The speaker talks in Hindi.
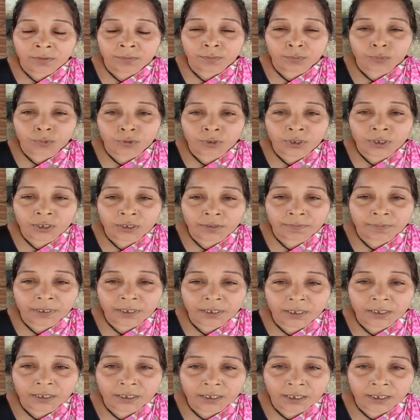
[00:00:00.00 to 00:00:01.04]
बोले कि
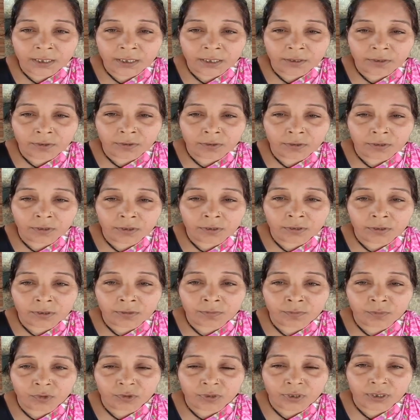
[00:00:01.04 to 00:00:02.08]
भैया ताला खोल दो
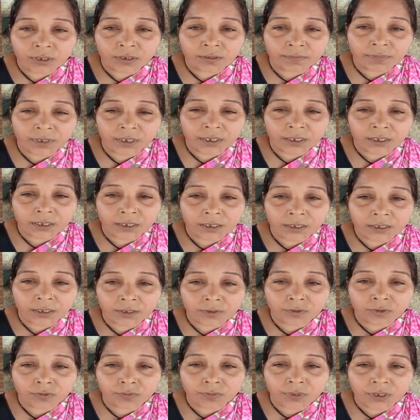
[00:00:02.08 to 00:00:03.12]
तो बोले हमारा घर
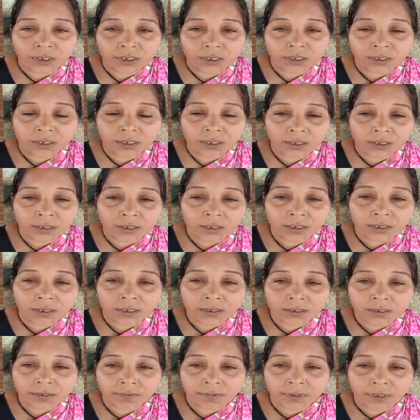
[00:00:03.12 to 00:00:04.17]
है तुम्हारा नहीं है
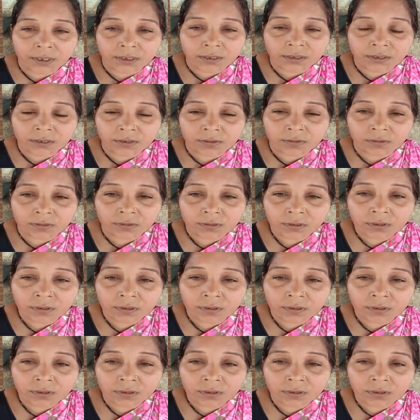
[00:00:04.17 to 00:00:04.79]
यहाँ से भाग जाओ